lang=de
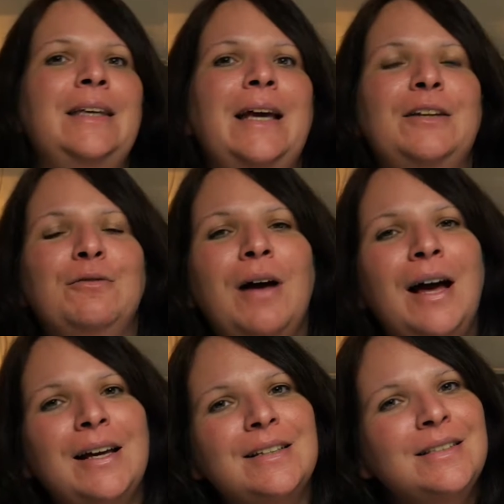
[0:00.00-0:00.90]
Ja, die
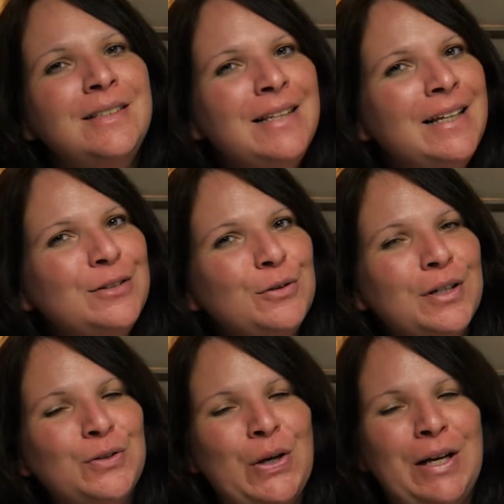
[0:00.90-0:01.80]
Frage ist nicht so
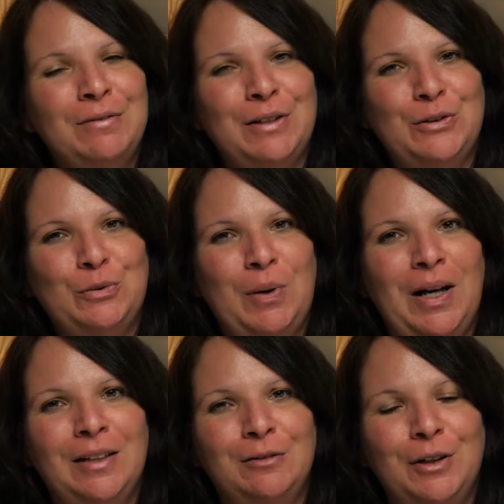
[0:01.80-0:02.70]
ganz so einfach zu
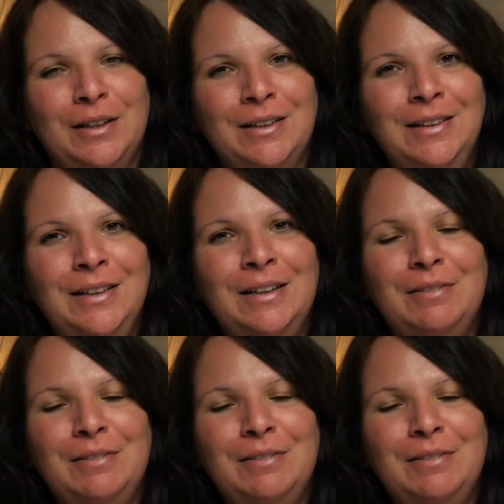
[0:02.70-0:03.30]
beantworten, ne?